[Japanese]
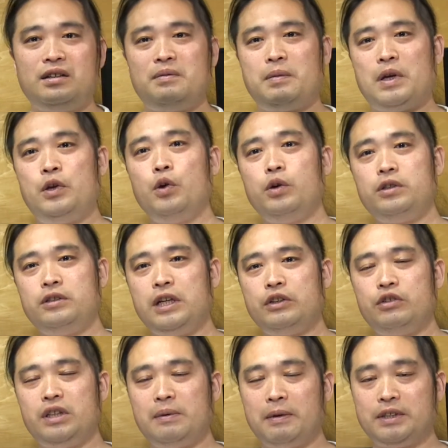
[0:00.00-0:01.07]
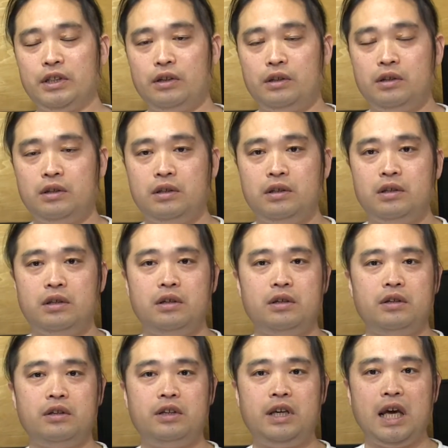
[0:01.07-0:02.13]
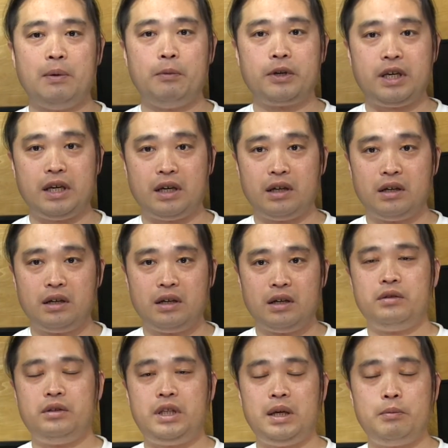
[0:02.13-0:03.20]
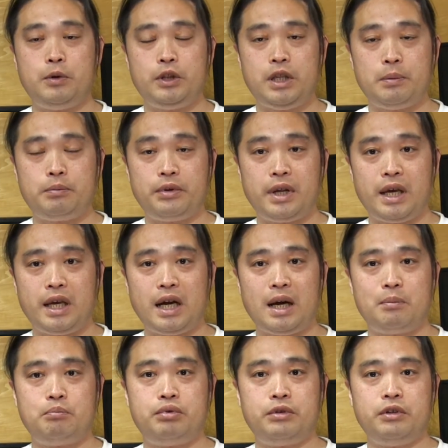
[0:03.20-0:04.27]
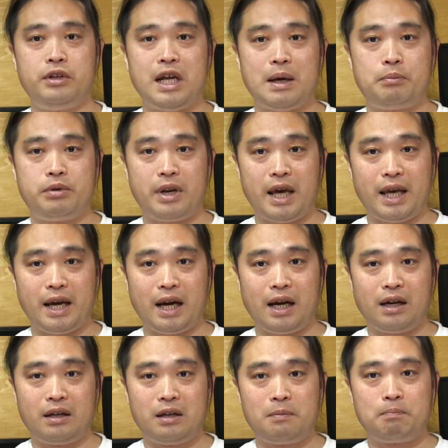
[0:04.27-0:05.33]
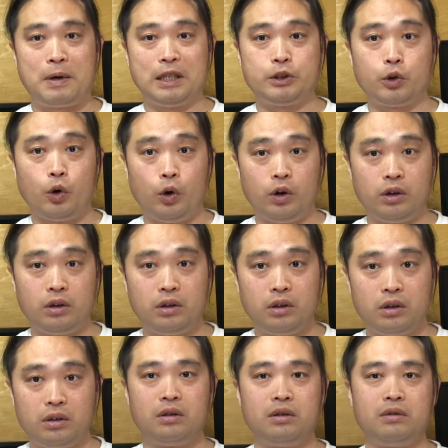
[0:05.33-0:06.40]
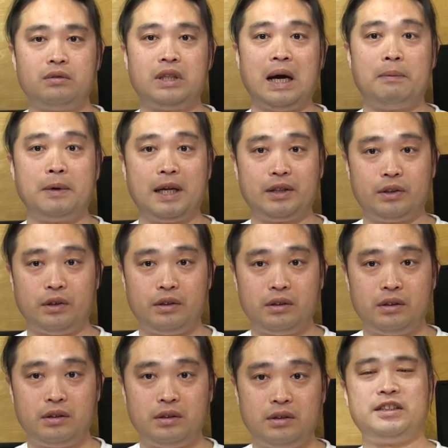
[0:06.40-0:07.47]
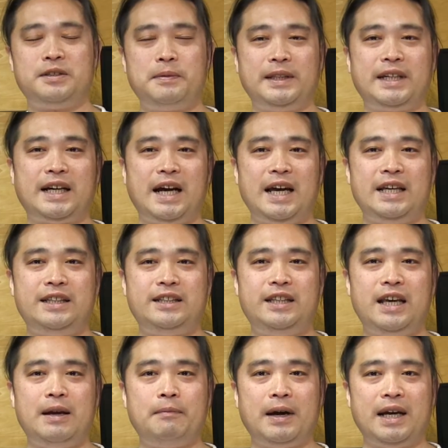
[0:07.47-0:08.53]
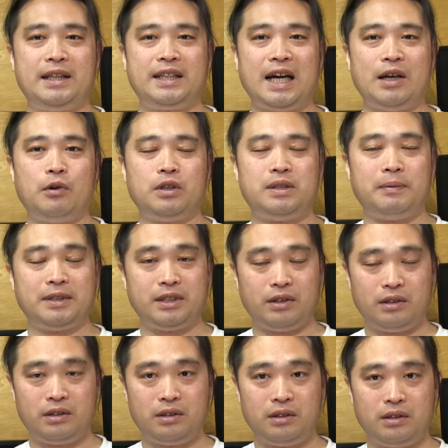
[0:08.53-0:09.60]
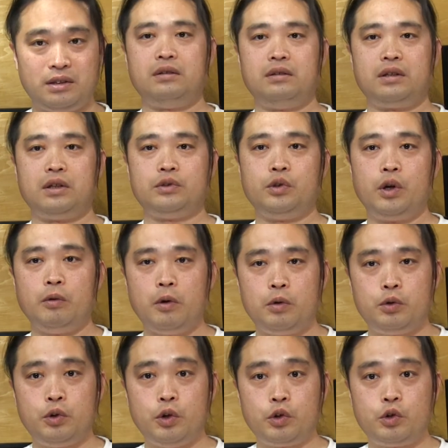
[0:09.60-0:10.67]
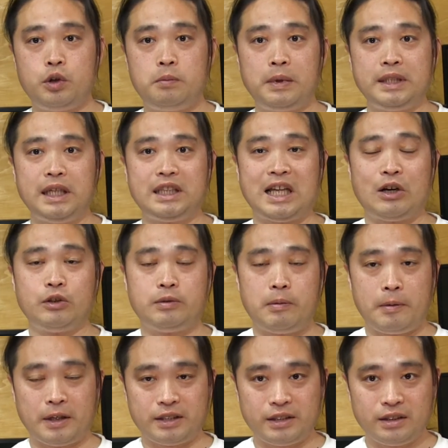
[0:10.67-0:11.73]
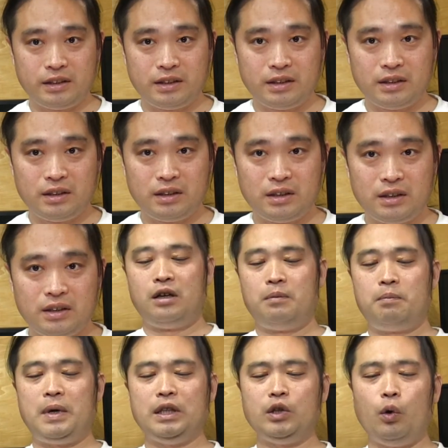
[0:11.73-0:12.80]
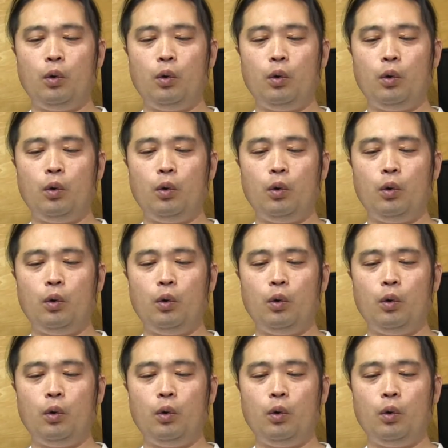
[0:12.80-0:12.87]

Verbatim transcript: まあ、標準でついてますよ。ゲーム機、DVD プレイヤー、ブルーレイプレイヤー、パソコン、タブレット。すべてが HDMI に対応してますよ。だからそれを古い車で楽しめます。まあ、あと